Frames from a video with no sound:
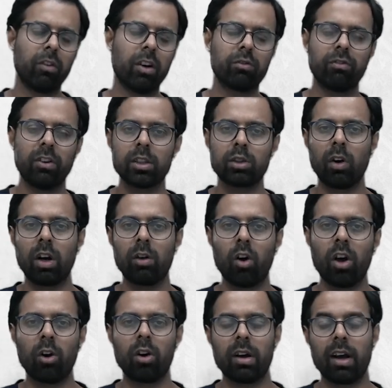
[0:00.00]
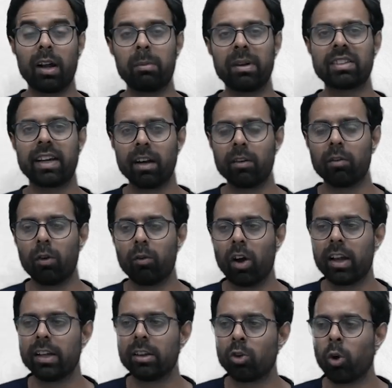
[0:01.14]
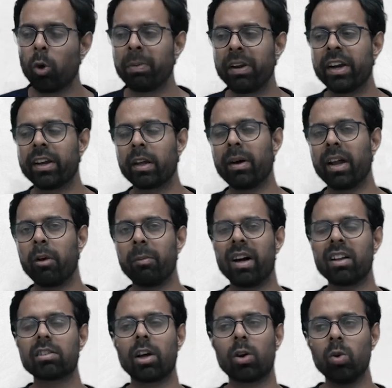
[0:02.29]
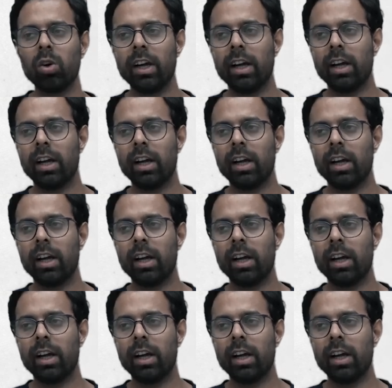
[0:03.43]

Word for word: फर्स्ट वर्ल्ड वॉर और अगर मैं सेकेंड वर्ल्ड वॉर इन दोनों पीरियड के बारे में बात करूं